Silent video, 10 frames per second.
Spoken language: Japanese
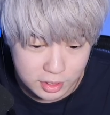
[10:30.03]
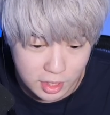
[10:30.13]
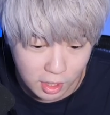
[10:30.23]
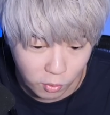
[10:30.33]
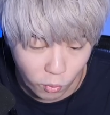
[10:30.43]
い
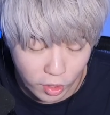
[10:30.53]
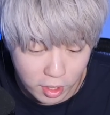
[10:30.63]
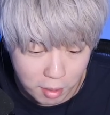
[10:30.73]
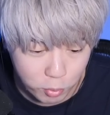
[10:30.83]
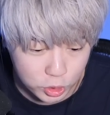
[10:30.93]
やこ
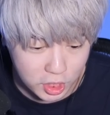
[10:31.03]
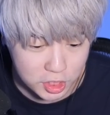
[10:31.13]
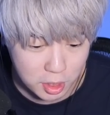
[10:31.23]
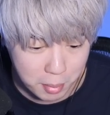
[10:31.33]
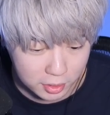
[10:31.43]
れはもしか
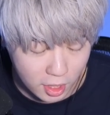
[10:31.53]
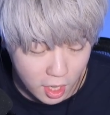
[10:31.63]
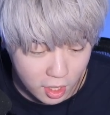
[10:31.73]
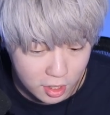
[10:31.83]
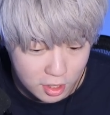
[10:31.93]
してま
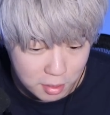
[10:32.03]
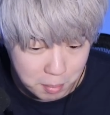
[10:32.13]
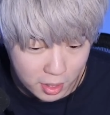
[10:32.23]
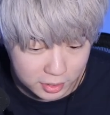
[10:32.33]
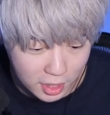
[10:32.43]
た
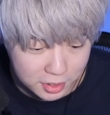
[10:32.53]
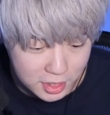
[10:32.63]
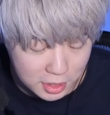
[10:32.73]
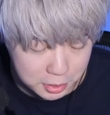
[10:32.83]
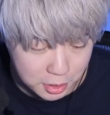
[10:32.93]
また
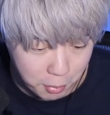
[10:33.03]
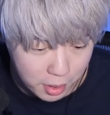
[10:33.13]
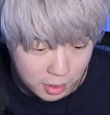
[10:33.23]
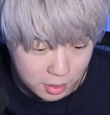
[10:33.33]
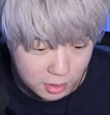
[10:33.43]
ディアスで
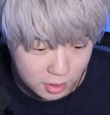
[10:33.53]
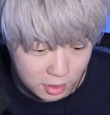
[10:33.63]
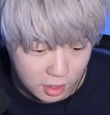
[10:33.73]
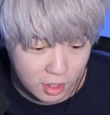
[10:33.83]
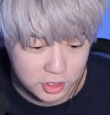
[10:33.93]
は
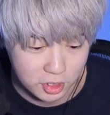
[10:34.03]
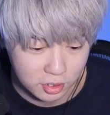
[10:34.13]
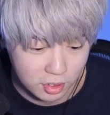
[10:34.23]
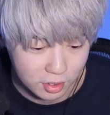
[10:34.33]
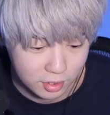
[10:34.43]
ああ違っ
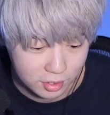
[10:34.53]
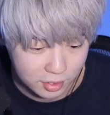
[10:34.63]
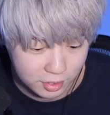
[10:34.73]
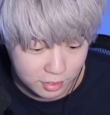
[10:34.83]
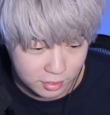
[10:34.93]
た
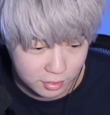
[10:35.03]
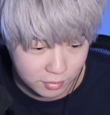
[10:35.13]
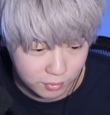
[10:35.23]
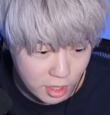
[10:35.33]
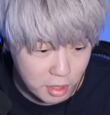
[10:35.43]

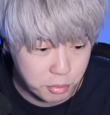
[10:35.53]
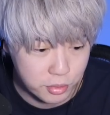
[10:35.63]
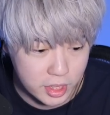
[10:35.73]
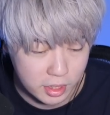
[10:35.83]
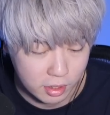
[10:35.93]

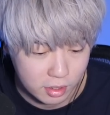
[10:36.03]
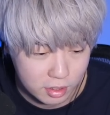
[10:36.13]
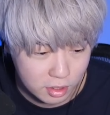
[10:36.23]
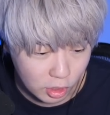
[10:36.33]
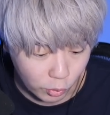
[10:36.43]
エフリン
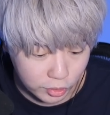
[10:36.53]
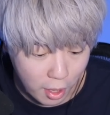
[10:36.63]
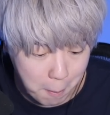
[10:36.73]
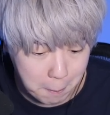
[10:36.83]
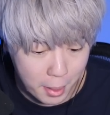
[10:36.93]
これ
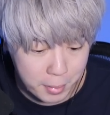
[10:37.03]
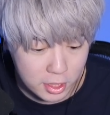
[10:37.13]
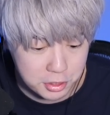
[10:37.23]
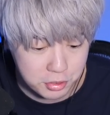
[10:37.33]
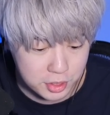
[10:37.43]

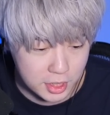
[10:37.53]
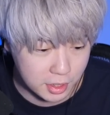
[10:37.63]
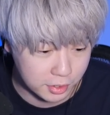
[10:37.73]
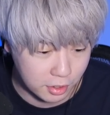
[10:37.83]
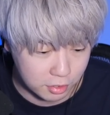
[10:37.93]
タンパベイ純正
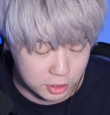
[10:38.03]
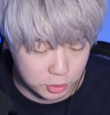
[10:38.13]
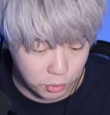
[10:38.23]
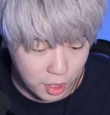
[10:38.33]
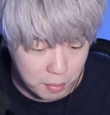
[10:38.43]
だったら
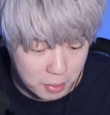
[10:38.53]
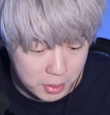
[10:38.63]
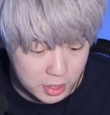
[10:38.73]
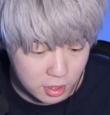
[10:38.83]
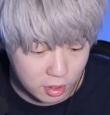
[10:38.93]
クソ神
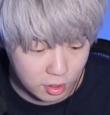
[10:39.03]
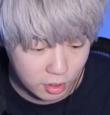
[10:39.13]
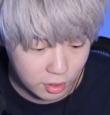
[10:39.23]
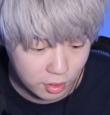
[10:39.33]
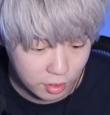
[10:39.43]
引き
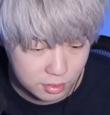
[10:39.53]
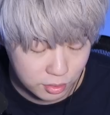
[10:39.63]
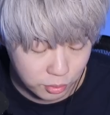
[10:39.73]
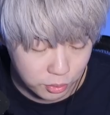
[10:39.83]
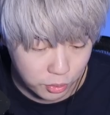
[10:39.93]

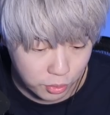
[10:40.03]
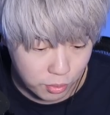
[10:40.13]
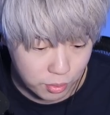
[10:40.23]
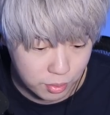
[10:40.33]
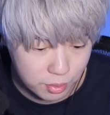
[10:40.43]
どんどん行
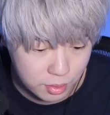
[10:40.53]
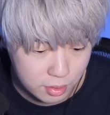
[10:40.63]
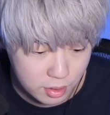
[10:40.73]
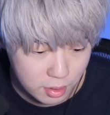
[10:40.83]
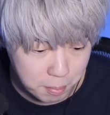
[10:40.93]
こ
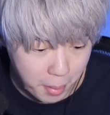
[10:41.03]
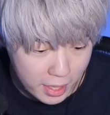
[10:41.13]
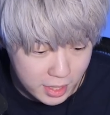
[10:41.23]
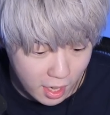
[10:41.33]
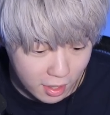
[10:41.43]
う
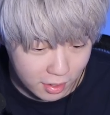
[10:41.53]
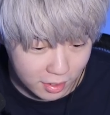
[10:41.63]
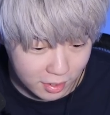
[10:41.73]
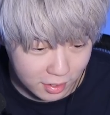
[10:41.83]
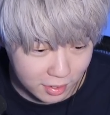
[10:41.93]
バリア
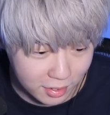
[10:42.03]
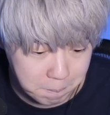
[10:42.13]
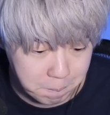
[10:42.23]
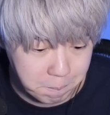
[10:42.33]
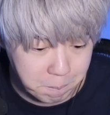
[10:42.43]

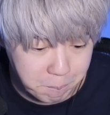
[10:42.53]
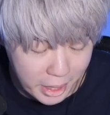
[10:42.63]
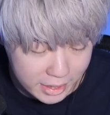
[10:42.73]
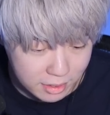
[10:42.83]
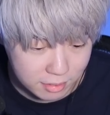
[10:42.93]

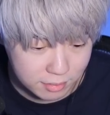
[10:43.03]
バリ